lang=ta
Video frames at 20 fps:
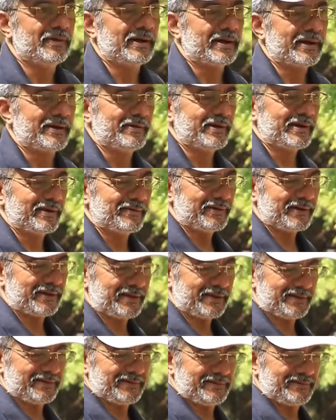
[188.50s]
வாங்க வாங்க
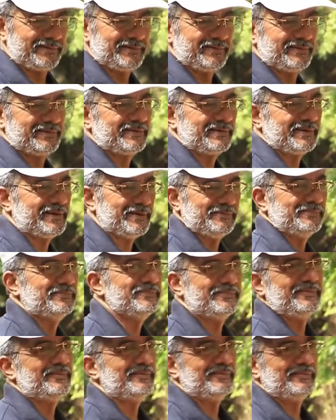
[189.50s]
வாங்க
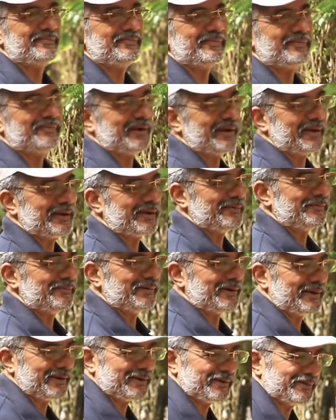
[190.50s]
வணக்கம் வணக்கம்
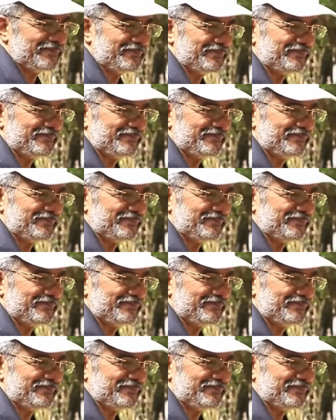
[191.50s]
வணக்கம்